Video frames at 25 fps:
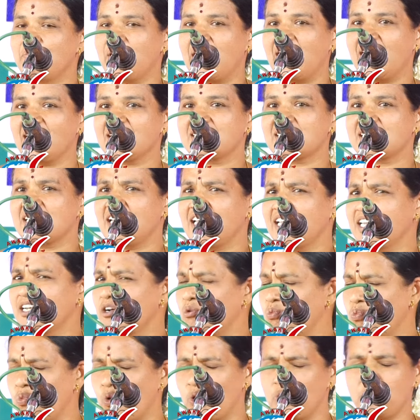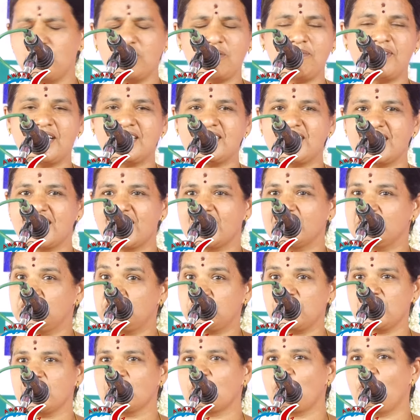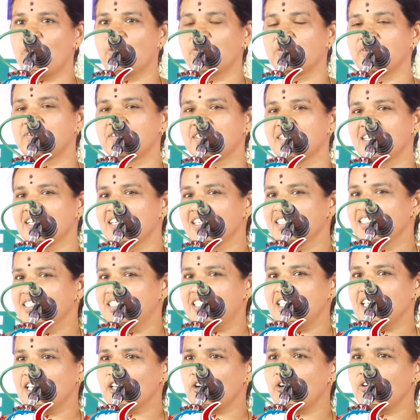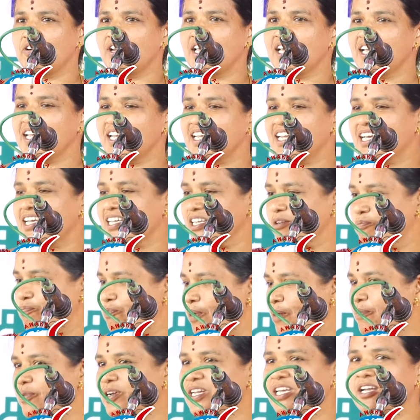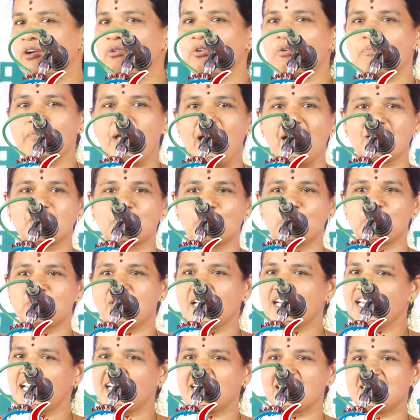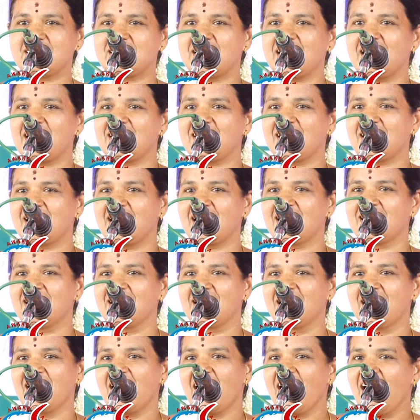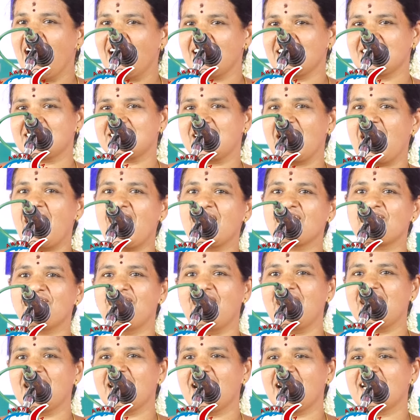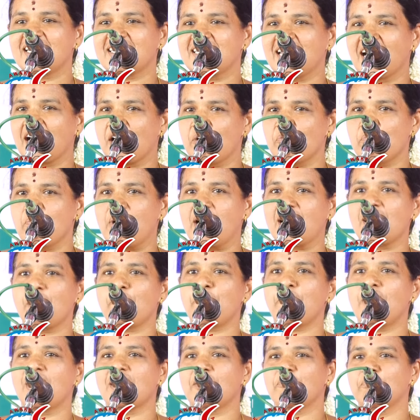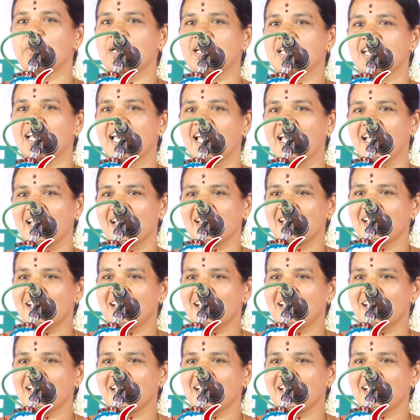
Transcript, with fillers: மேக்ஸில் எனக்கு ஒன்றுமே தெரியாது ஜீரோ ஜீரோனா எனக்கு இப்பவும் நீங்கள் ஒரு மேக்ஸ் கொடுத்தீங்கன்னா எனக்கு செய்ய தெரியாது ஆனால் சார் வழிகாட்டினாங்க மனப்பாடம் பண்ணுங்க